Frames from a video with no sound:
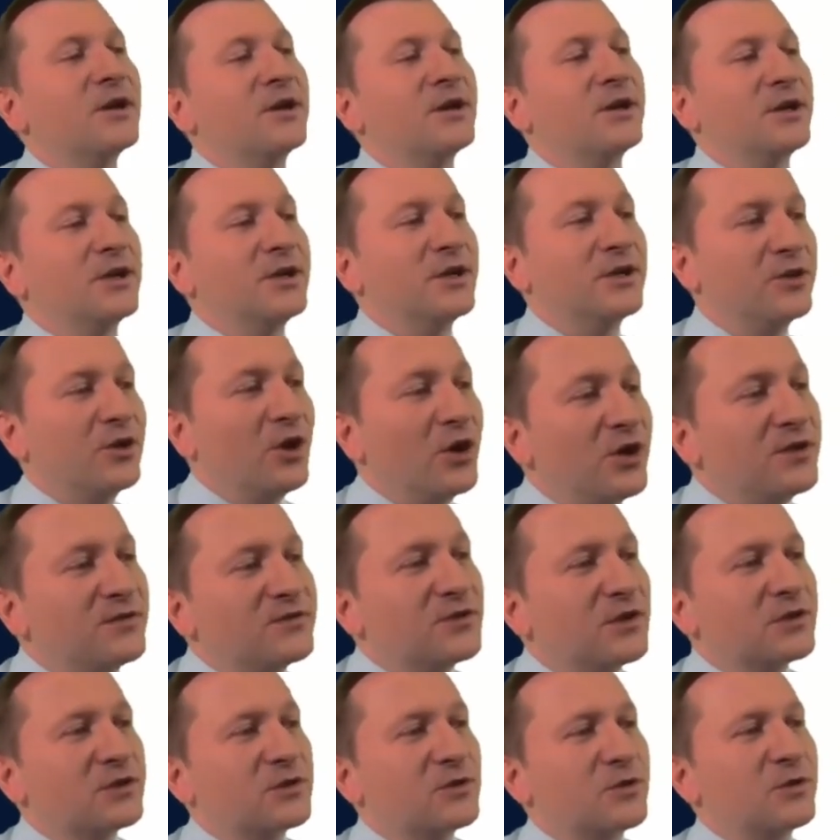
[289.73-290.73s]
Y, no i w
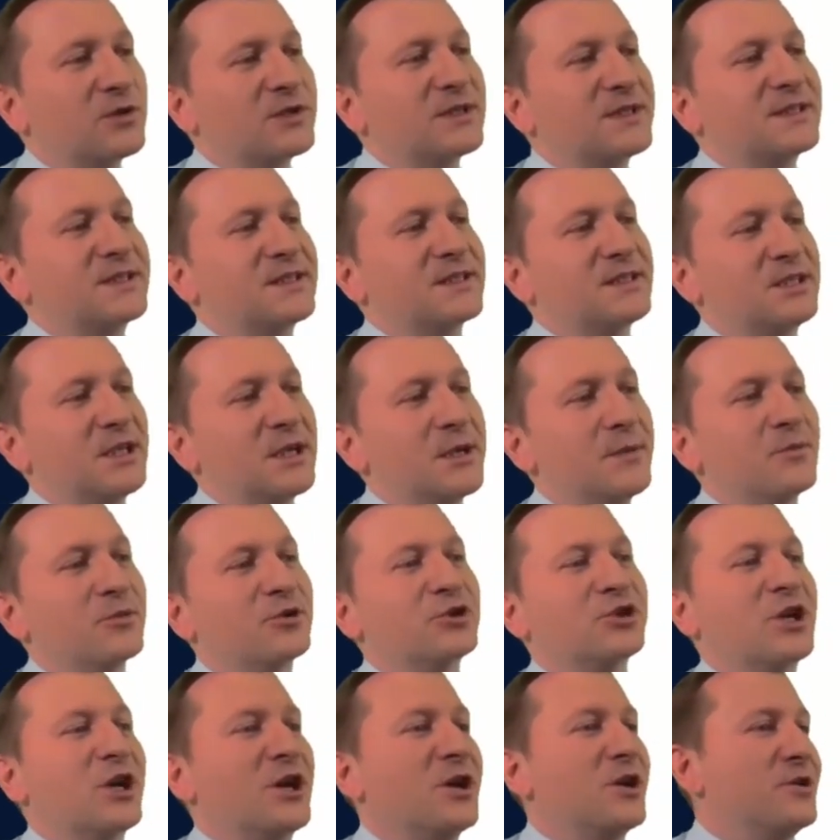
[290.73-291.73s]
związku z
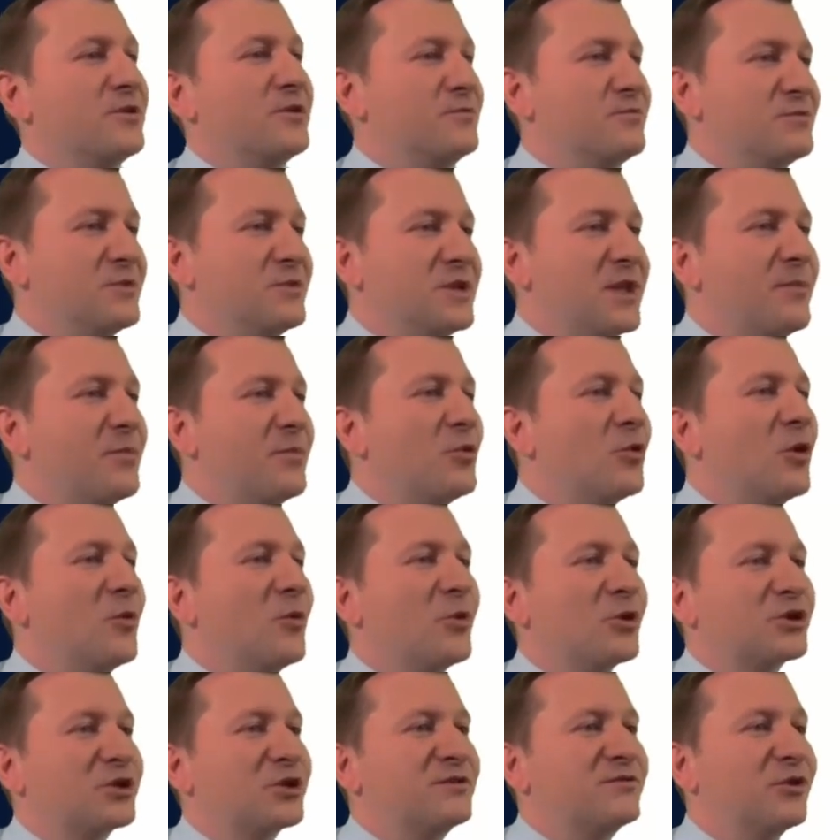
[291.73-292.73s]
tym, że nie było
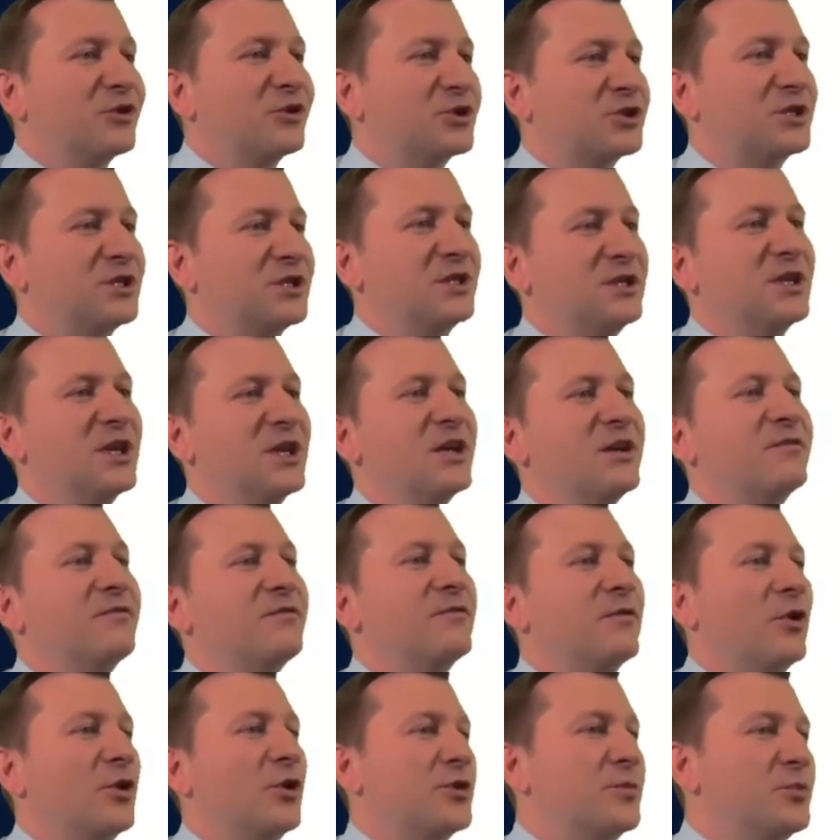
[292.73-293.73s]
możliwości
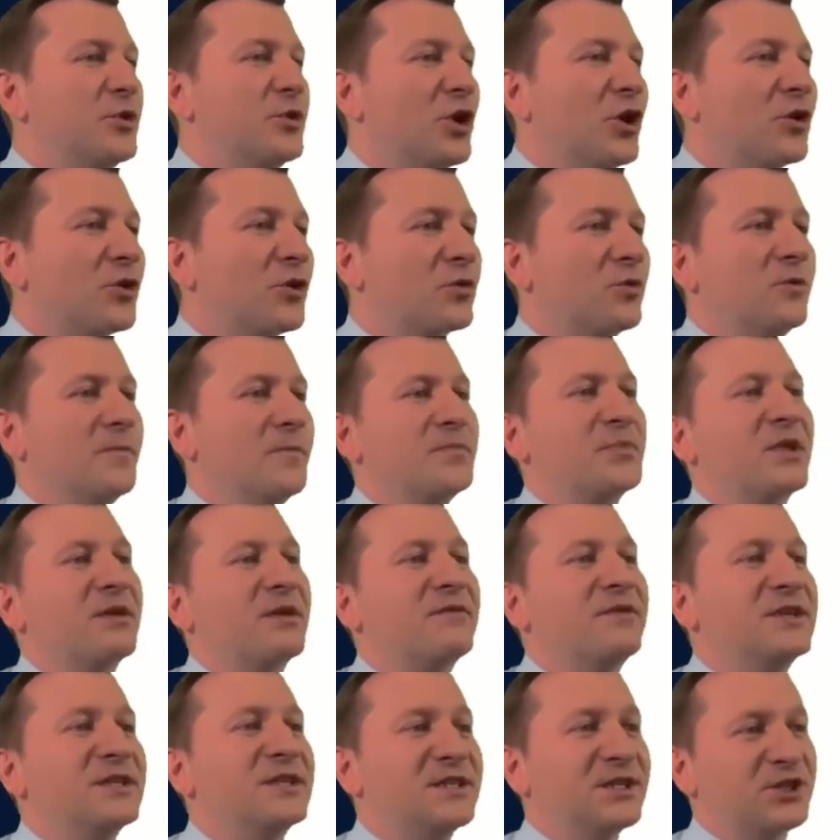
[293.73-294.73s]
odbioru
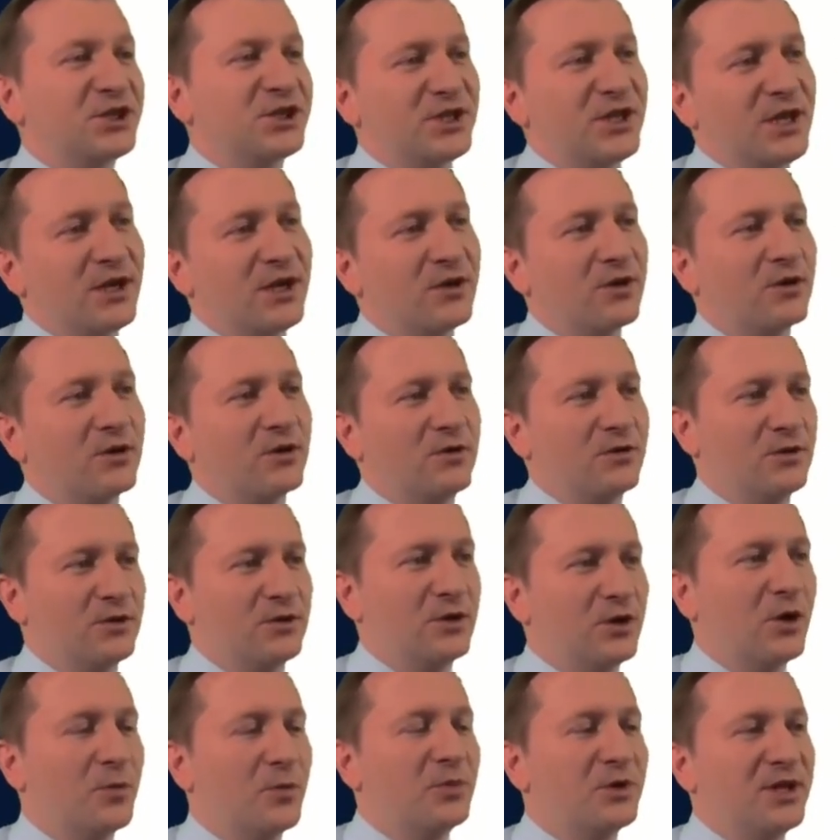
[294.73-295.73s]
fizycznego
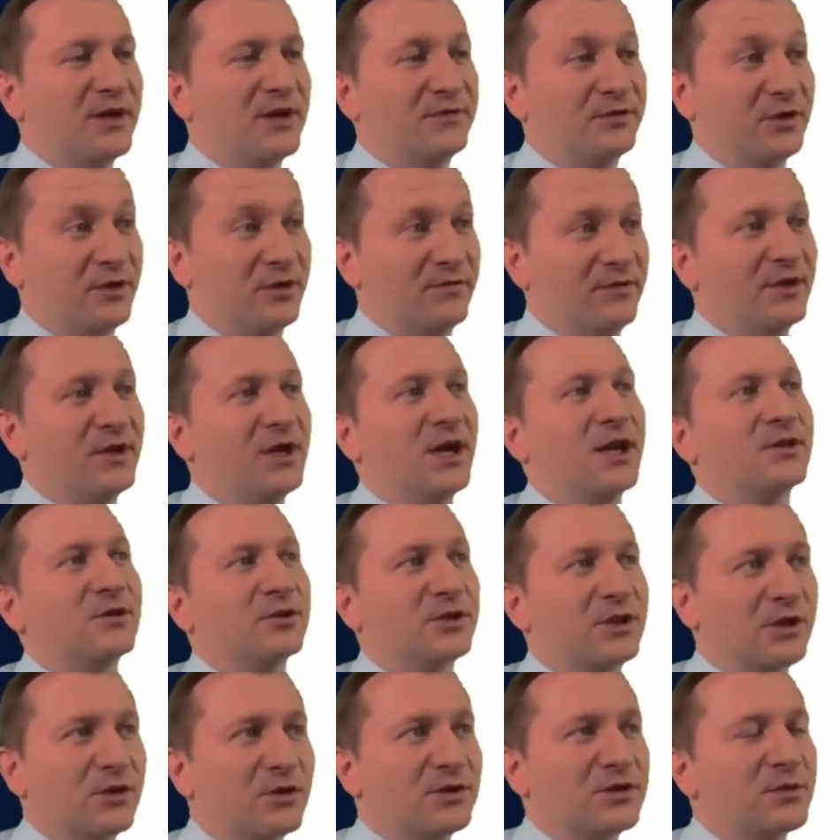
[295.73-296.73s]
ropy naftowej, a
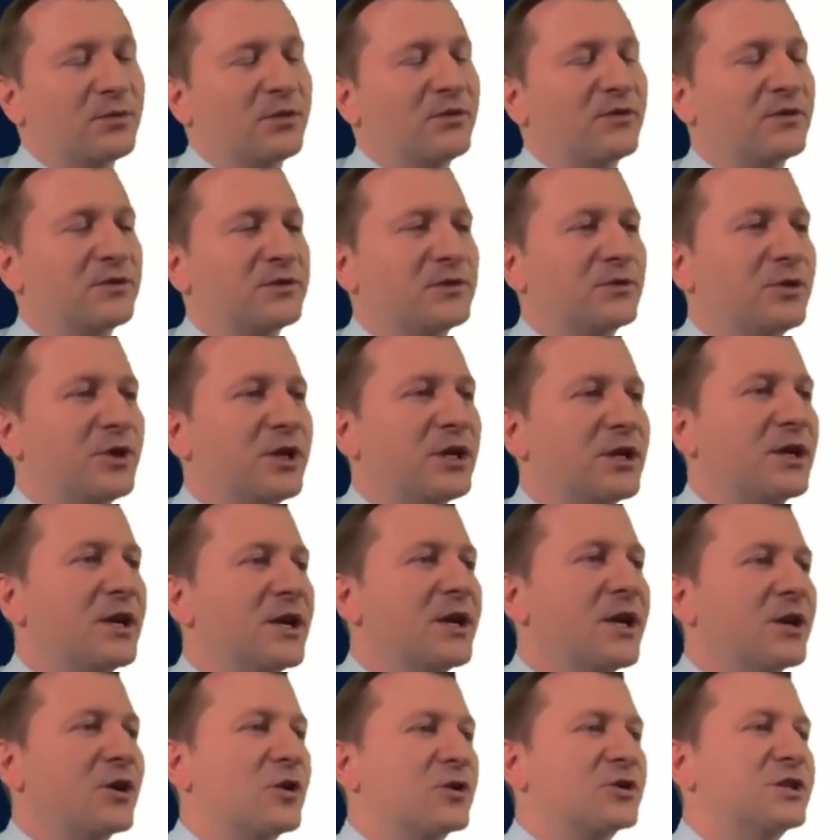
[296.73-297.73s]
do tego zobowiązuje
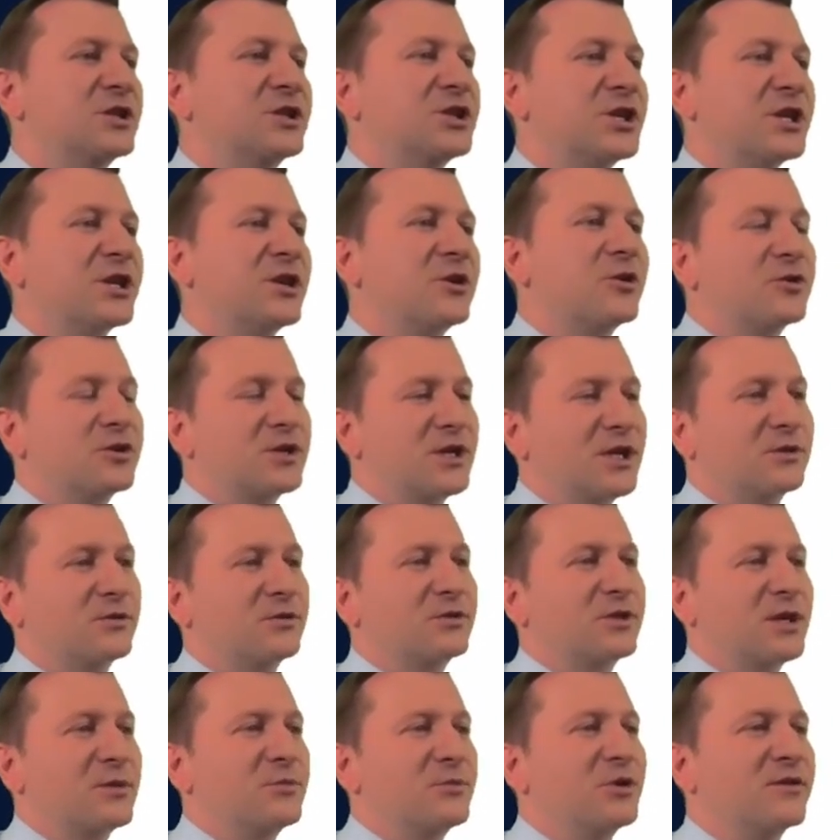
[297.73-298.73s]
rozliczenie
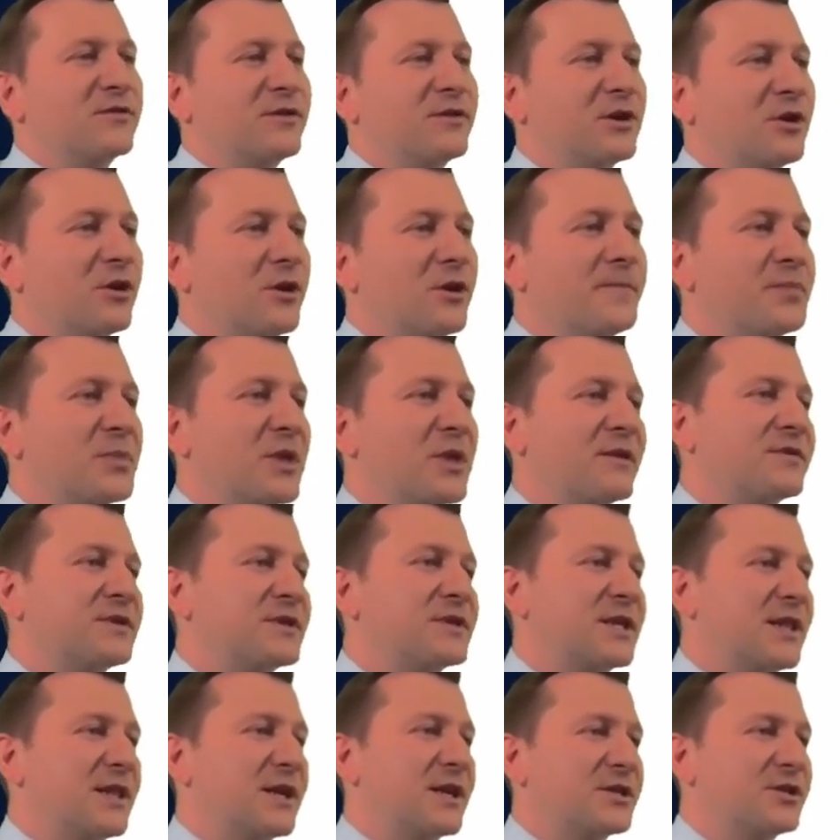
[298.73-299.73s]
kontraktu terminowego w
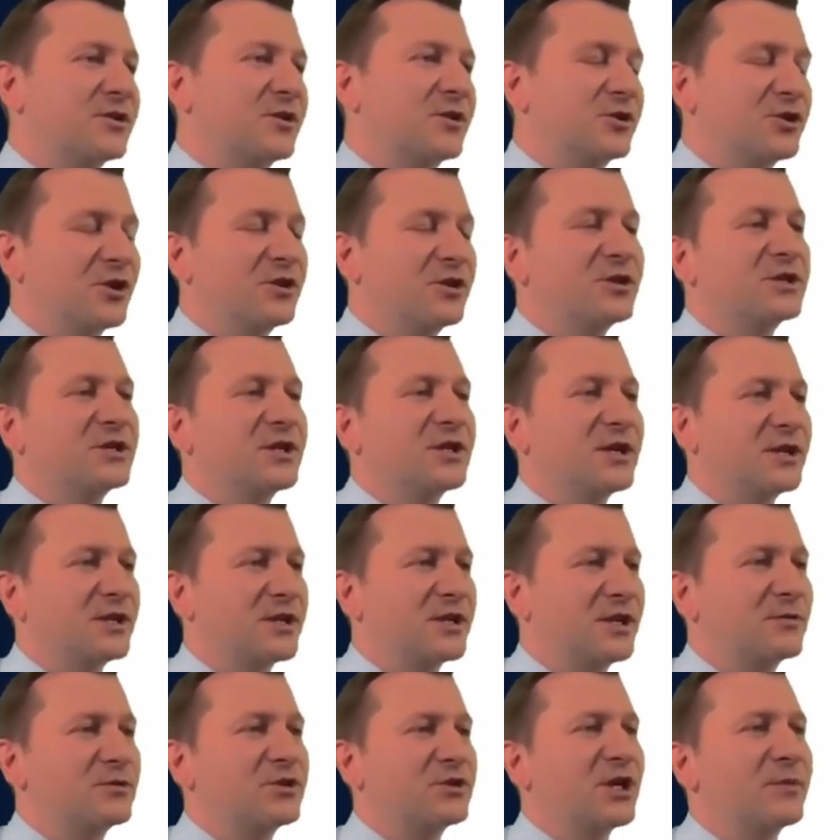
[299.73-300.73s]
Stanach Zjednoczonych
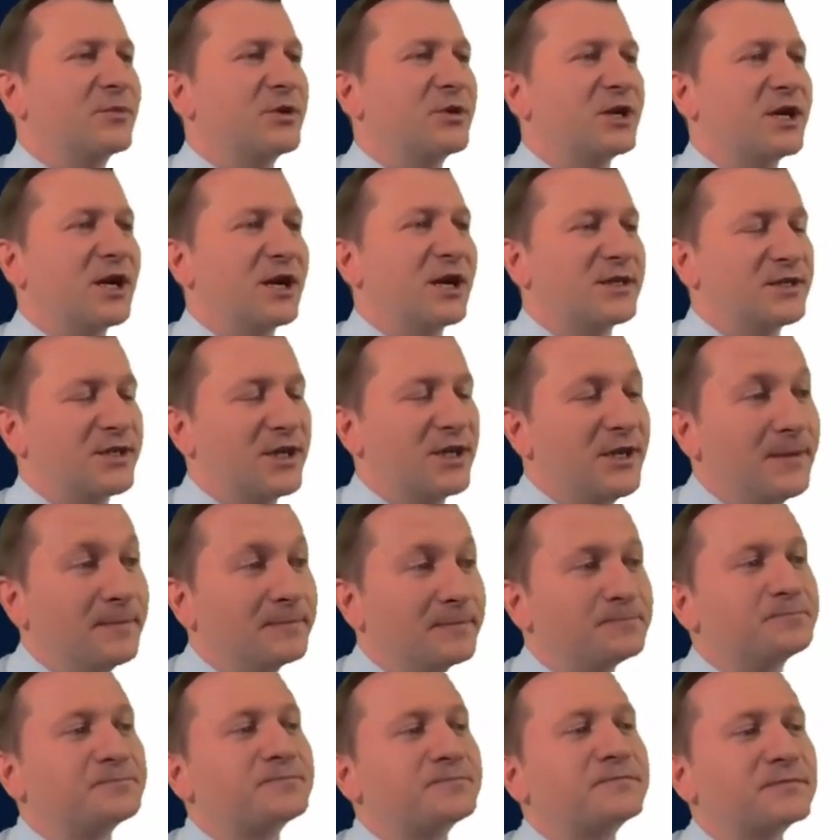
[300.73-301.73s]
na giełdzie
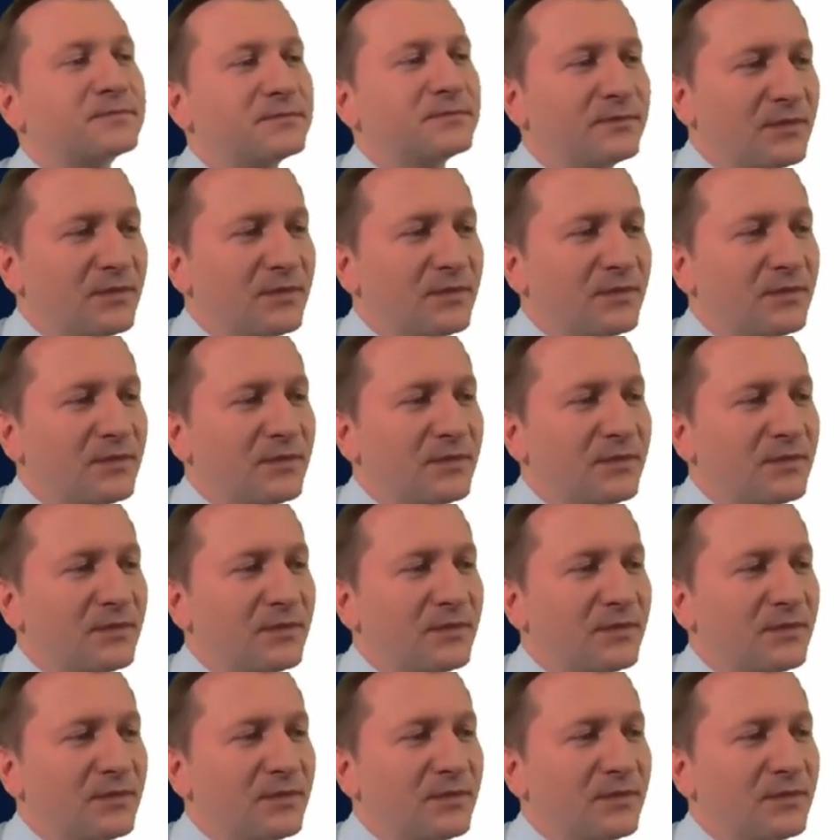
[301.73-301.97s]
amerykańskiej,